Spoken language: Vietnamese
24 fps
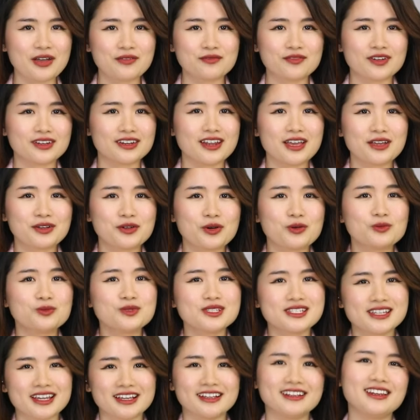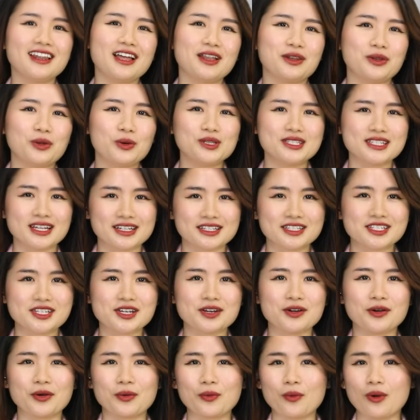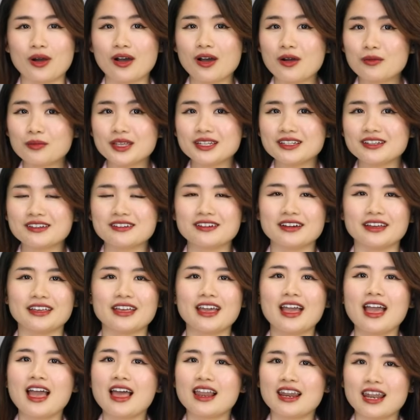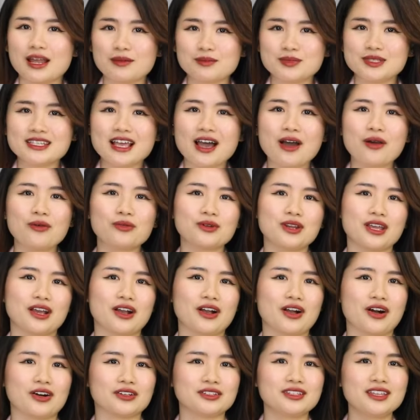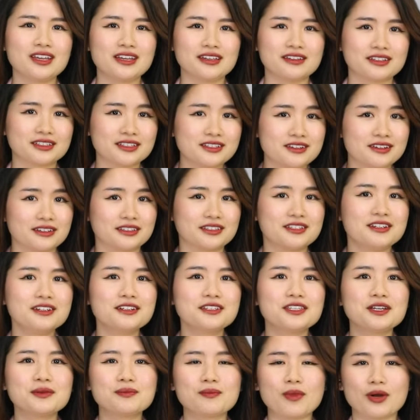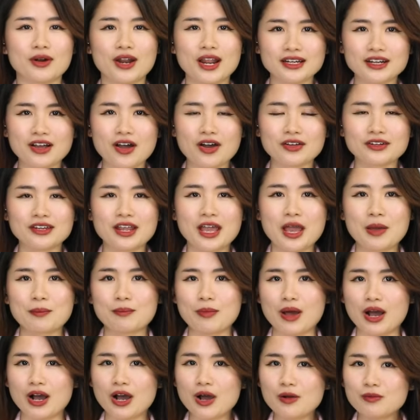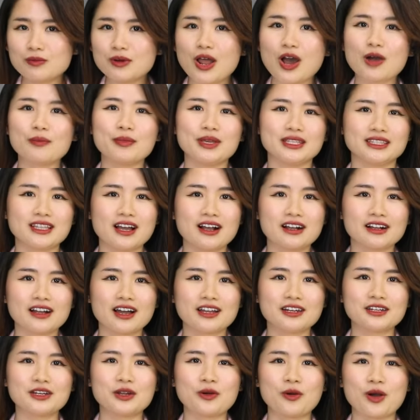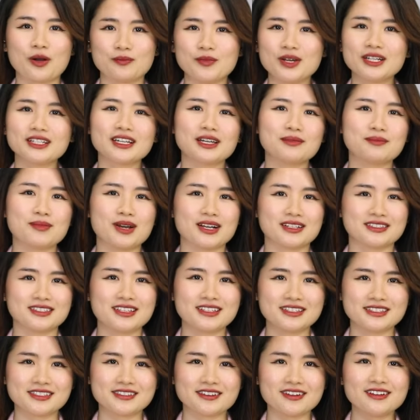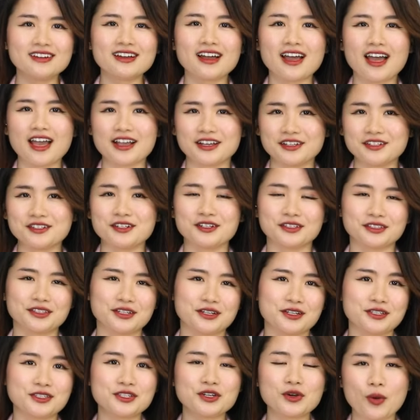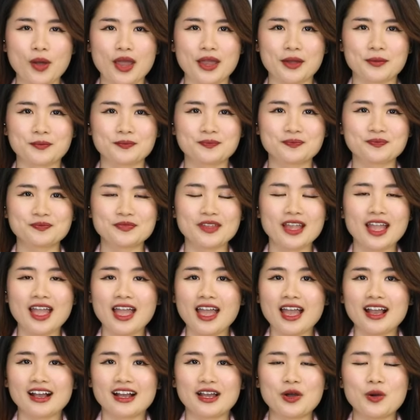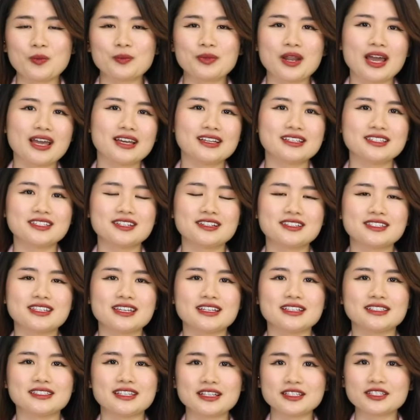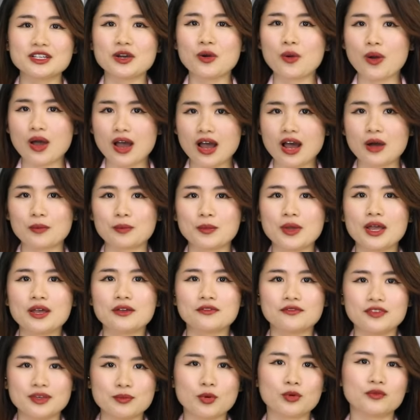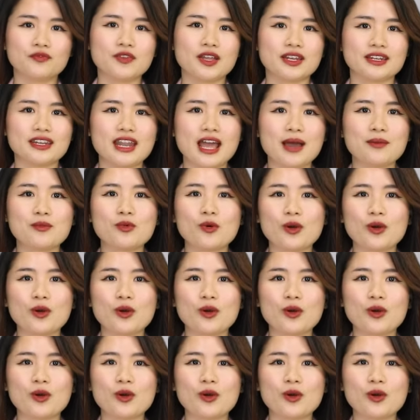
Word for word: và đây cũng chính là nỗi chăn trở của không ít người. Làm sao để có thể được thưởng thức những món ăn ngon mà không lo bị tăng cân hoặc mất cân bằng dinh dưỡng, ảnh hưởng tới sức khỏe. Ngày hôm nay, chương trình Dinh dưỡng khoa học vì một Việt Nam